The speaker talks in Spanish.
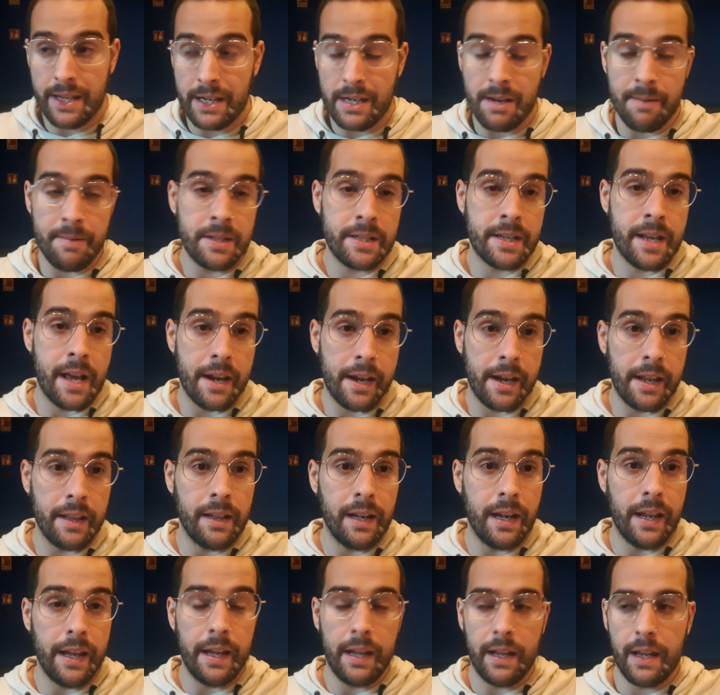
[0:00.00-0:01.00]
ya sabéis que
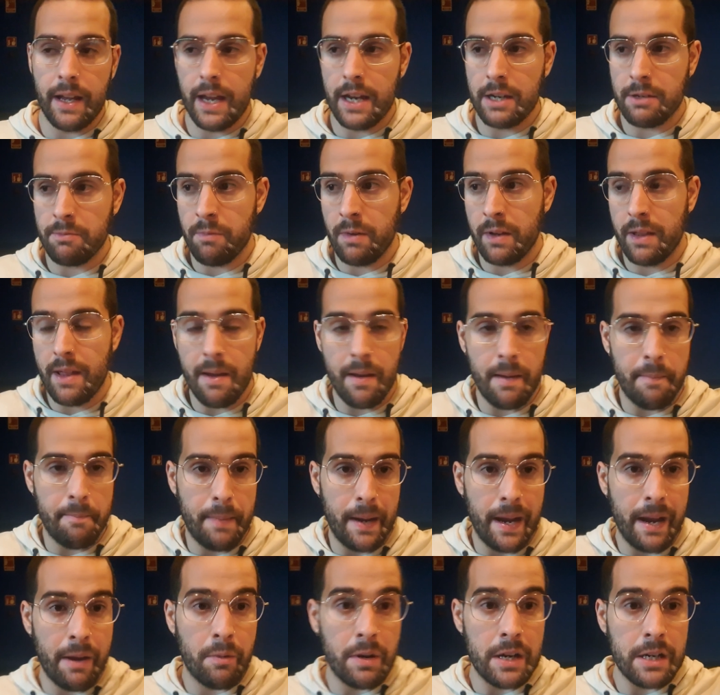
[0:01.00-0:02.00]
Ridley es muy de
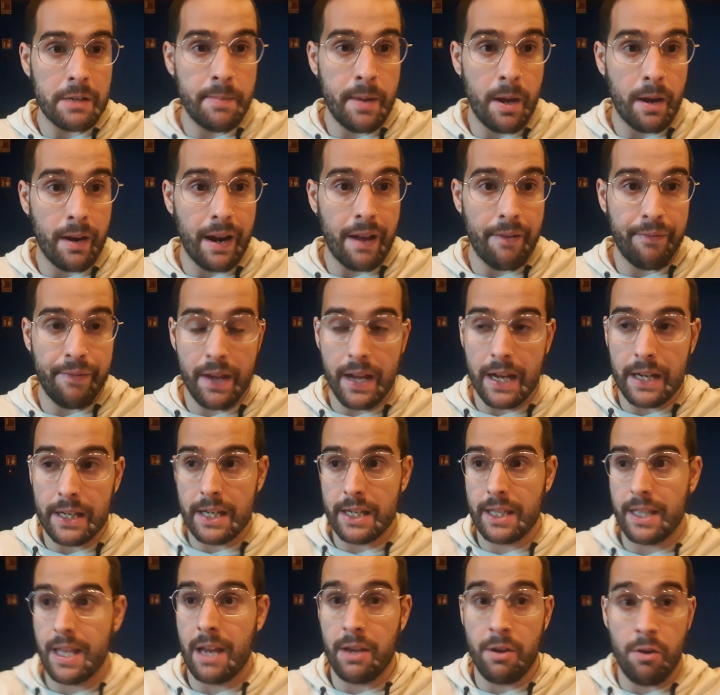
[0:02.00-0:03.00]
películas biográficas,
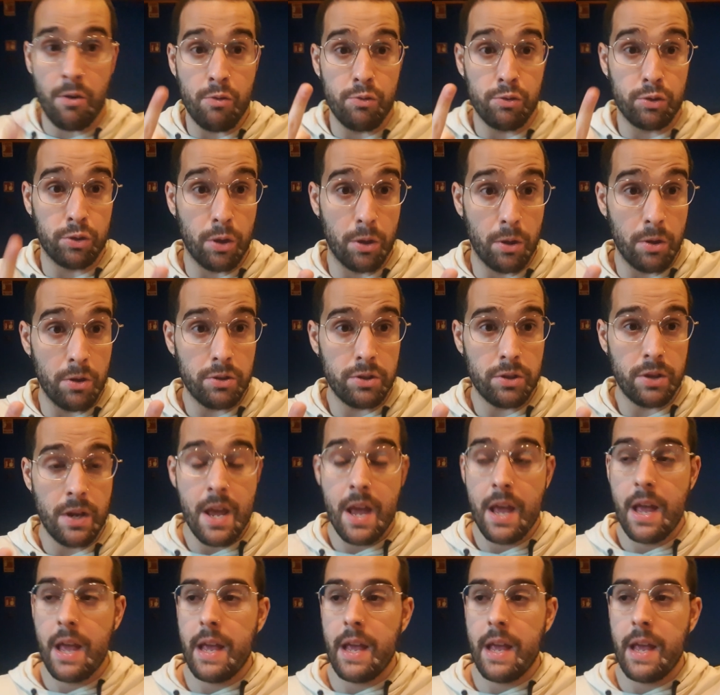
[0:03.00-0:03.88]
este año justo dos,